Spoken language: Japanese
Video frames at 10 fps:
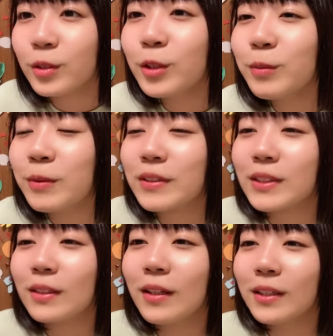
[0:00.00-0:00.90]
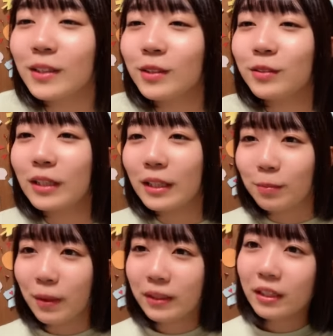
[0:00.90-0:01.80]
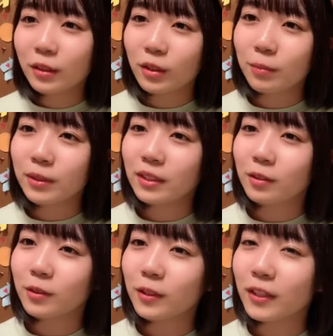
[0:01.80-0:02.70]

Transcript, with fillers: くるみんは菅原さんと2人でパンケーキを食べに行った